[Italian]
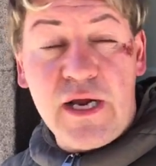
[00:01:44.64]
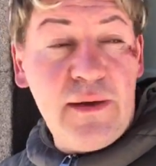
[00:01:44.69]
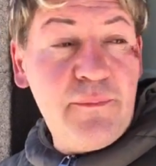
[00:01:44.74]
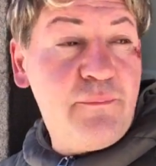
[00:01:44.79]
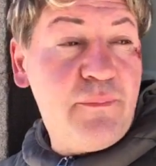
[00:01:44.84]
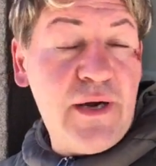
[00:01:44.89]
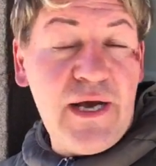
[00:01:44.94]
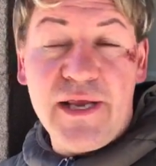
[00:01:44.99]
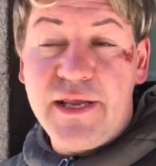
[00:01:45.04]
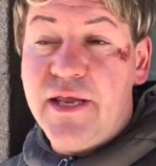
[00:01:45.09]

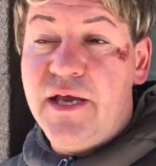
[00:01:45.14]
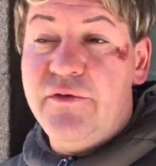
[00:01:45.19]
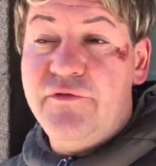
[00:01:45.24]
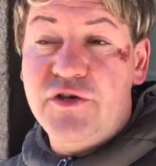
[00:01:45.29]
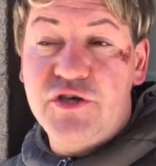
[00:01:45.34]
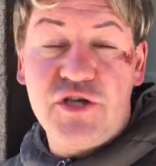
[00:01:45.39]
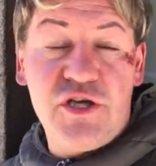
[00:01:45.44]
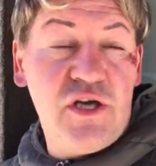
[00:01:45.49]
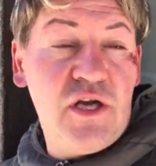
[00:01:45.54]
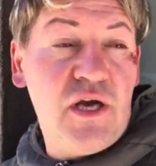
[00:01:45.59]
campagna
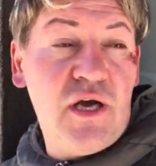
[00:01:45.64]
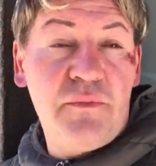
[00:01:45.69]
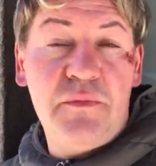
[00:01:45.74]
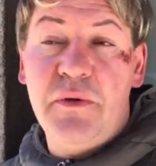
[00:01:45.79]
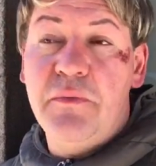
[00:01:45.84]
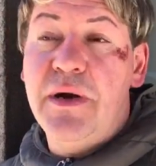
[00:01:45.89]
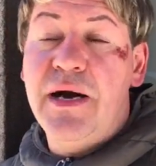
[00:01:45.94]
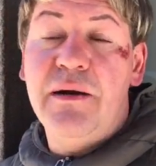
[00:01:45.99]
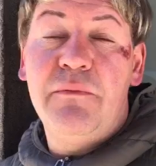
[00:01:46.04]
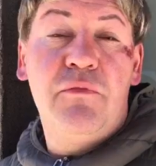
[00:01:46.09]
vicino vicino a
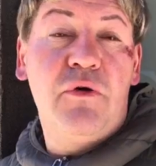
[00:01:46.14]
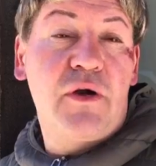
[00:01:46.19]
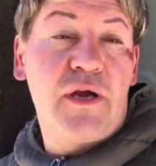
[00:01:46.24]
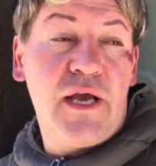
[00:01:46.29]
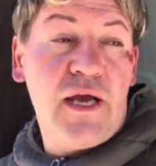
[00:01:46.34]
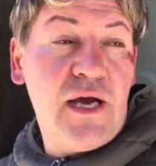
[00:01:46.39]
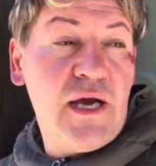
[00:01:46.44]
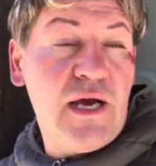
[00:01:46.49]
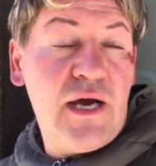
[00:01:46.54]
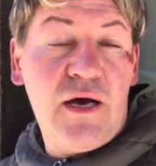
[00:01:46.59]
mio babbo
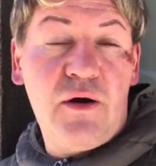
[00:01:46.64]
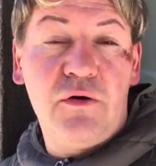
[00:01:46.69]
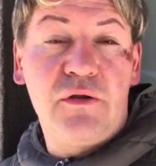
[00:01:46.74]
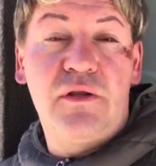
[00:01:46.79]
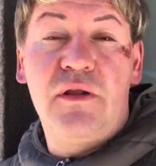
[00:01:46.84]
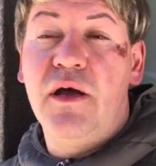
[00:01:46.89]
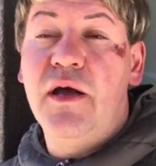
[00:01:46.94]
che ha